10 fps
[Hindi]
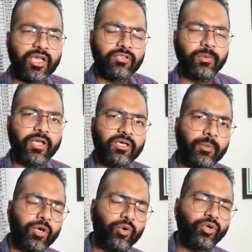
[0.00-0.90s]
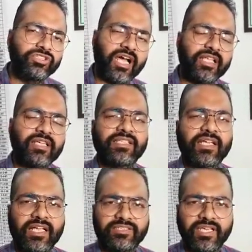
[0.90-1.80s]
इसमें खबर को ज़्यादा से
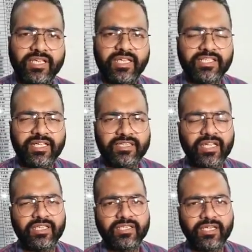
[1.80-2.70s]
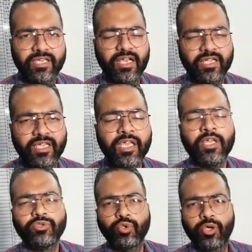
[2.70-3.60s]
ज़्यादा शेयर कीजिएगा ताकि कहीं ना कहीं
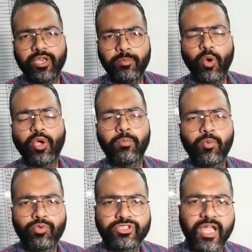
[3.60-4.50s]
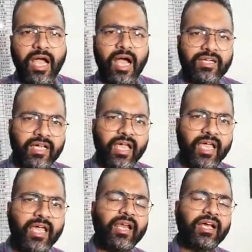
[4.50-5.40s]
जो गरीबों के मुंह से आटा
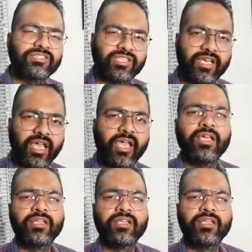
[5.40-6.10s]
है राशन है